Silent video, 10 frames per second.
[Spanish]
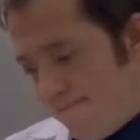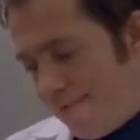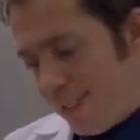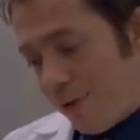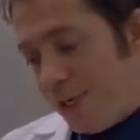
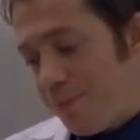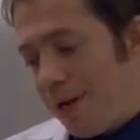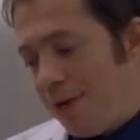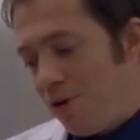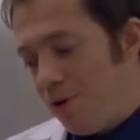Estoy
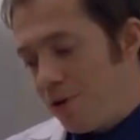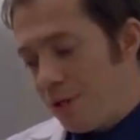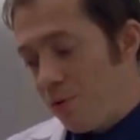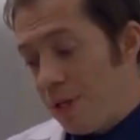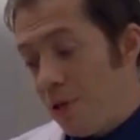esperando los
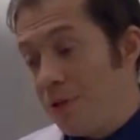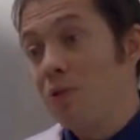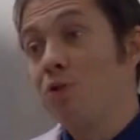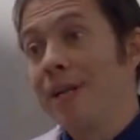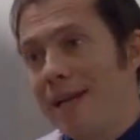resultados de
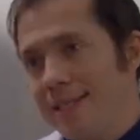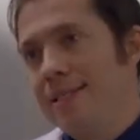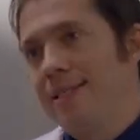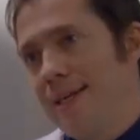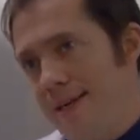tus
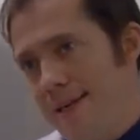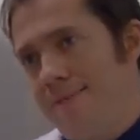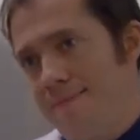análisis de sangre.